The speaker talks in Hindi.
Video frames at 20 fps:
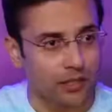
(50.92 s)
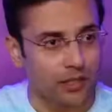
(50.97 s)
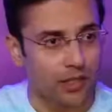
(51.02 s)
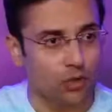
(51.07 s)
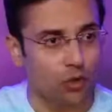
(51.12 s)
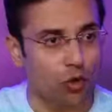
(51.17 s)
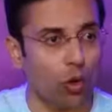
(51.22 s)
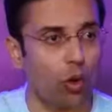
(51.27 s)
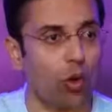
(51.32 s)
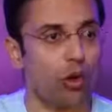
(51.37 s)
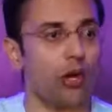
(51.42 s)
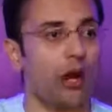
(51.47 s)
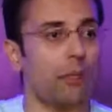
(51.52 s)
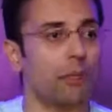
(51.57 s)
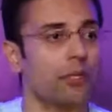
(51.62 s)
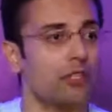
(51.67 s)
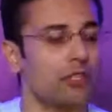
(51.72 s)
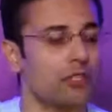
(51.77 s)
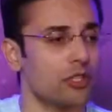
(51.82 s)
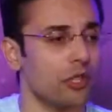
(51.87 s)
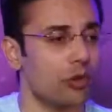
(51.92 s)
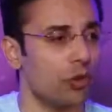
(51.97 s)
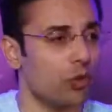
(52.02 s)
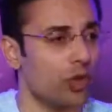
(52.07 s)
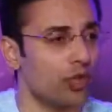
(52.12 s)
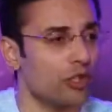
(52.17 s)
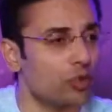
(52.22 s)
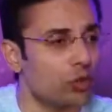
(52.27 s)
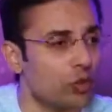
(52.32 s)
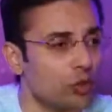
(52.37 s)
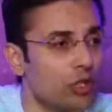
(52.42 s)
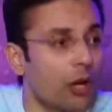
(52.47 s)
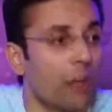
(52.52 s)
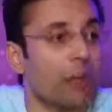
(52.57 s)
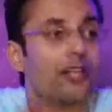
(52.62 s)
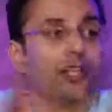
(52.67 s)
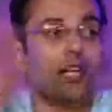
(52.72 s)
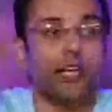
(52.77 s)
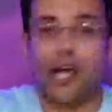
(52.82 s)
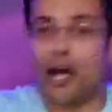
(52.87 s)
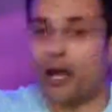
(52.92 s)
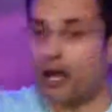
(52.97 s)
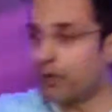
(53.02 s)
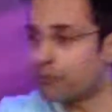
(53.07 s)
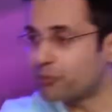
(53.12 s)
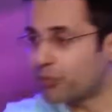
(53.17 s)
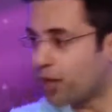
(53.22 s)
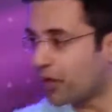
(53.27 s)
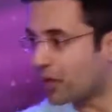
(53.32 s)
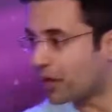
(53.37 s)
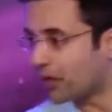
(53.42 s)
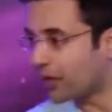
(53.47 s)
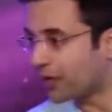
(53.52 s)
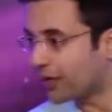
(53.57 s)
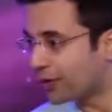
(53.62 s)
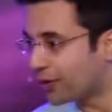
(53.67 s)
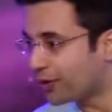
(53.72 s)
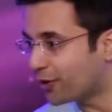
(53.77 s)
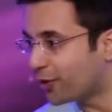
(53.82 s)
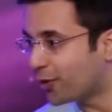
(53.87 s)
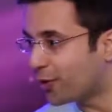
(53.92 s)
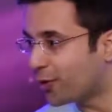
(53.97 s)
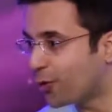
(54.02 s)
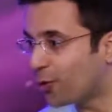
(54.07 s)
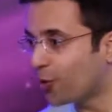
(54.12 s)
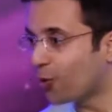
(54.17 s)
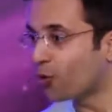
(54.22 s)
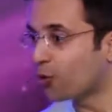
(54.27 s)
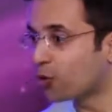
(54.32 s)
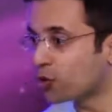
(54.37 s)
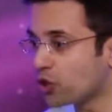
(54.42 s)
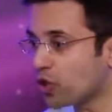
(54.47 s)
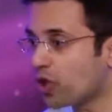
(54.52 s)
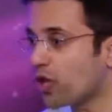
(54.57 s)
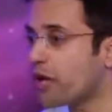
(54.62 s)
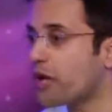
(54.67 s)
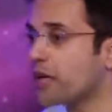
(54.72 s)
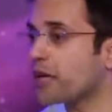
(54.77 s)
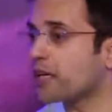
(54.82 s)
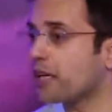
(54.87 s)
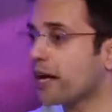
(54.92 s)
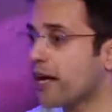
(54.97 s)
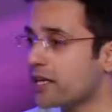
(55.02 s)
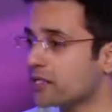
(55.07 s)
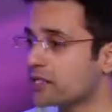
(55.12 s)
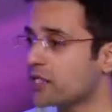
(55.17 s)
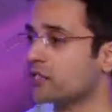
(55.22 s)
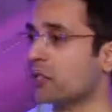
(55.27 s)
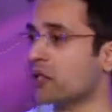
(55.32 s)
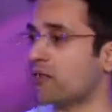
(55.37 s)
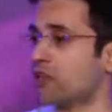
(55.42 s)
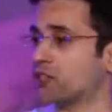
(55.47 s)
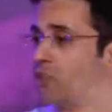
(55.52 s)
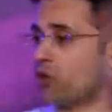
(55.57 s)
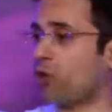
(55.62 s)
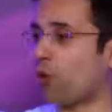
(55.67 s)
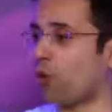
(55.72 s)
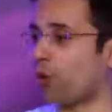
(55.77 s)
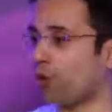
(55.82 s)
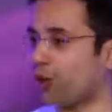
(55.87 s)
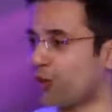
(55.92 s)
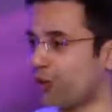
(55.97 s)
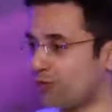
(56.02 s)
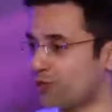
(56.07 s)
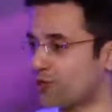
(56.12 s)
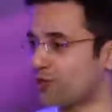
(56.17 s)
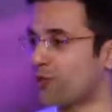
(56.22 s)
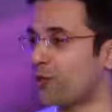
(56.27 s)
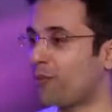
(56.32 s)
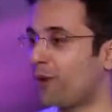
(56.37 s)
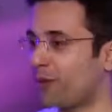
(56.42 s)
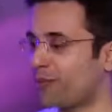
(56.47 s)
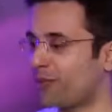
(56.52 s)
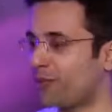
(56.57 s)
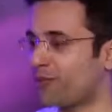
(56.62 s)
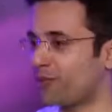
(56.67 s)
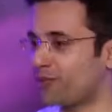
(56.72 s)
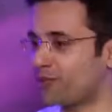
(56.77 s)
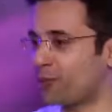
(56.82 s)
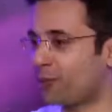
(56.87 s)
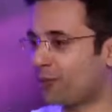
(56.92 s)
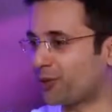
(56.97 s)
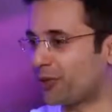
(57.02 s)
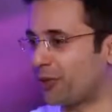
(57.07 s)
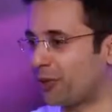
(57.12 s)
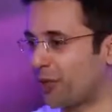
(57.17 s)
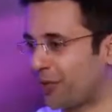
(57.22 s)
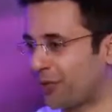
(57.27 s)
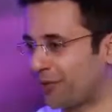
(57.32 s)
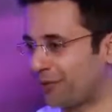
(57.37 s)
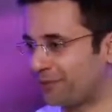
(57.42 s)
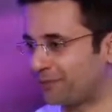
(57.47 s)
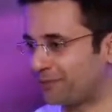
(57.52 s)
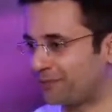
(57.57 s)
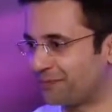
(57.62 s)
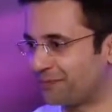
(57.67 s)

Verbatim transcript: या जो और आपके जैसे लोग हैं जिनको समझ नहीं आ रहा है हम क्या करें उनके लिए एक ऐसा दरवाजा खोल रहे हो जिसके बारे में अभी किसी को पता ही नहीं है